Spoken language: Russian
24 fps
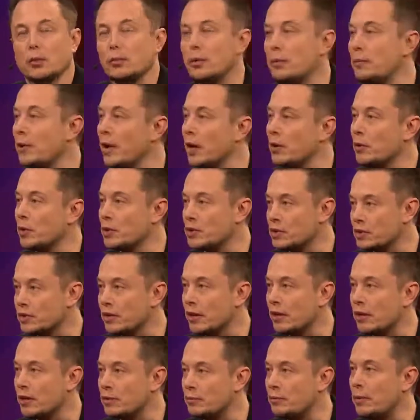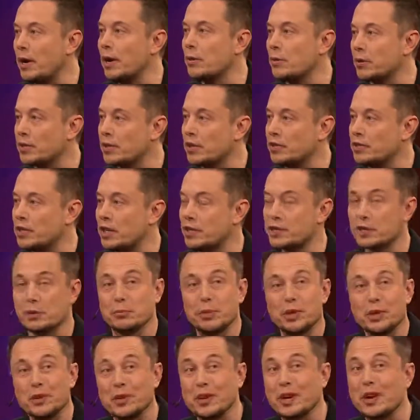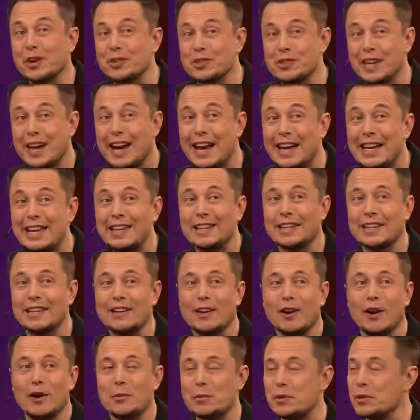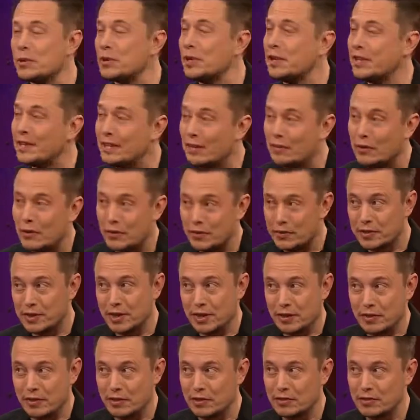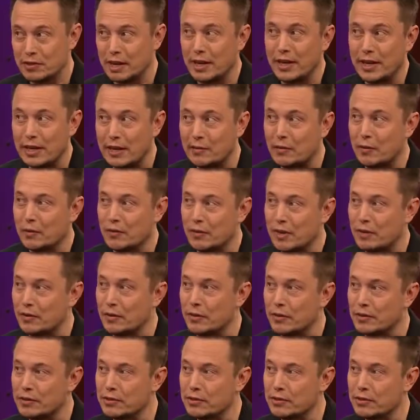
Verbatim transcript: и все будет как раньше. Но можно создать любое количество уровней